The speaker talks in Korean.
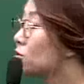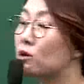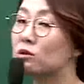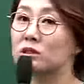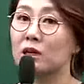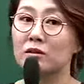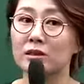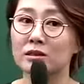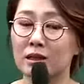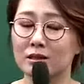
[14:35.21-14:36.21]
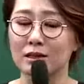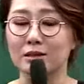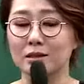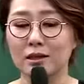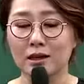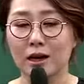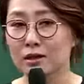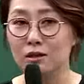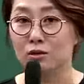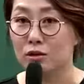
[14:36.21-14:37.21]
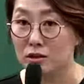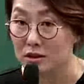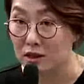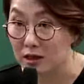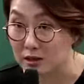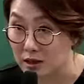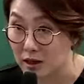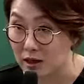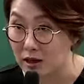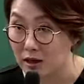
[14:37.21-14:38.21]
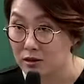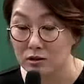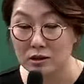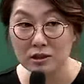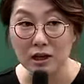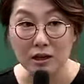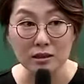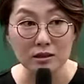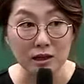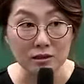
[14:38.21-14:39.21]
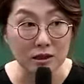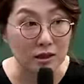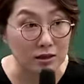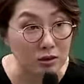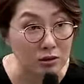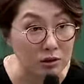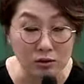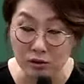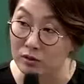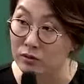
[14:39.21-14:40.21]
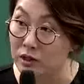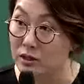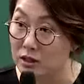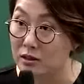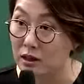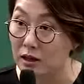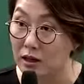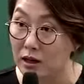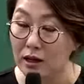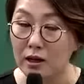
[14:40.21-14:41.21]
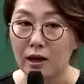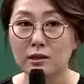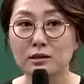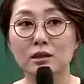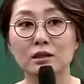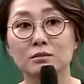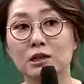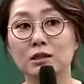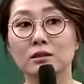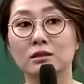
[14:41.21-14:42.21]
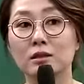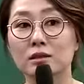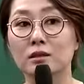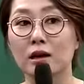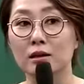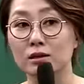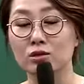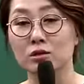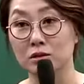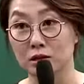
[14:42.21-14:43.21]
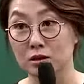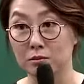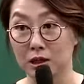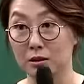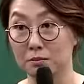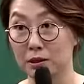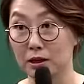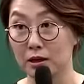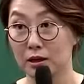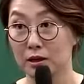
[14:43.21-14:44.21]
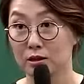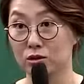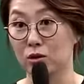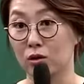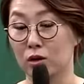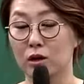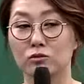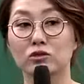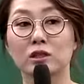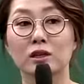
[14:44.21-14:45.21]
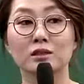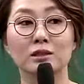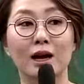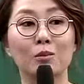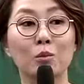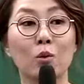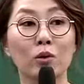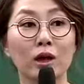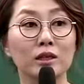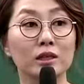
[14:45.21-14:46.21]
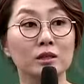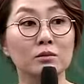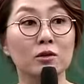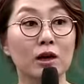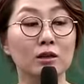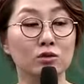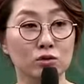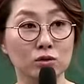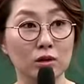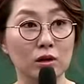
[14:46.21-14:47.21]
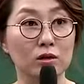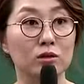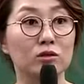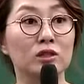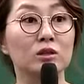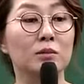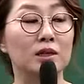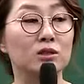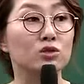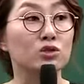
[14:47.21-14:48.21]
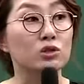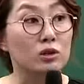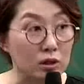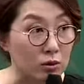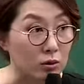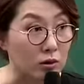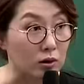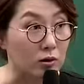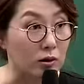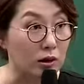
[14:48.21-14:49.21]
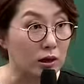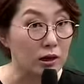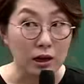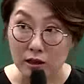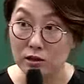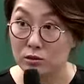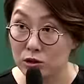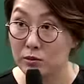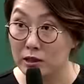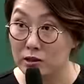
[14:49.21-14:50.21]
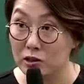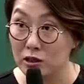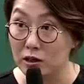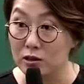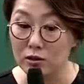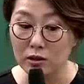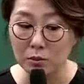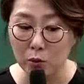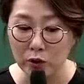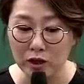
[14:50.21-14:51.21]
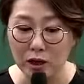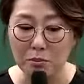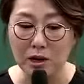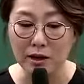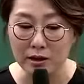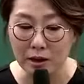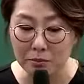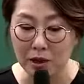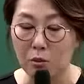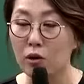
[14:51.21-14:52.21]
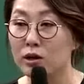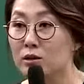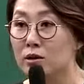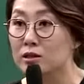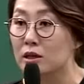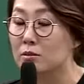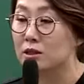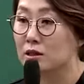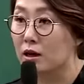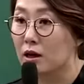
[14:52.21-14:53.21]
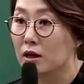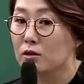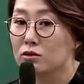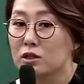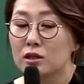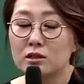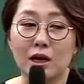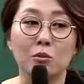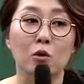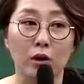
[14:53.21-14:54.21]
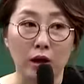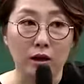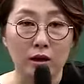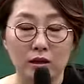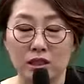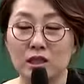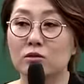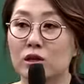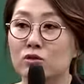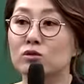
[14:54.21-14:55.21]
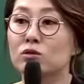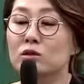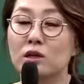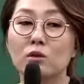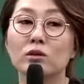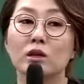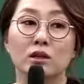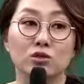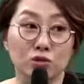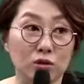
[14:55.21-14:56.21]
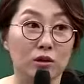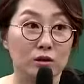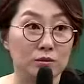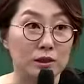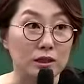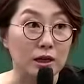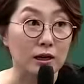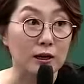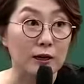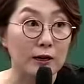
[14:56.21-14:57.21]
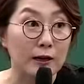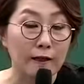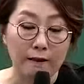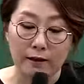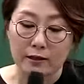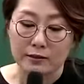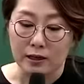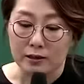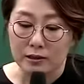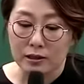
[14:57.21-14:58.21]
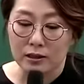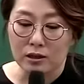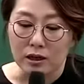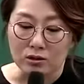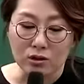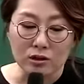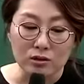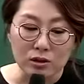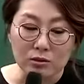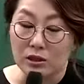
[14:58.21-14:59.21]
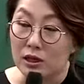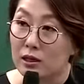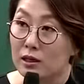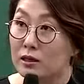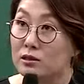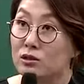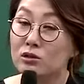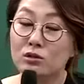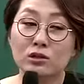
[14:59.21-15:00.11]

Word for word: 훈몽자회라는 책 자체가 한글을 연구했던 책이 아니라, 저건 사실 아이들한테 한자를 가르쳐주기 위한 책인데, 한자 음과 뜻을 갖다 달아주기 위해서 맨 앞에, 그쵸, 우리나라 자모의 이름과 순서 그리고 읽는 방식을 규정을 해놓은 거예요. 알겠죠? 무슨 말인지. 그러다 보니까 맨 앞에 뭐가 들어가냐면은 우리나라 자모의 이름과 순서를 새롭게 그러니까 규정을 한 겁니다. 자, 제가 이렇게 강조한 이유가 뭐냐, 저희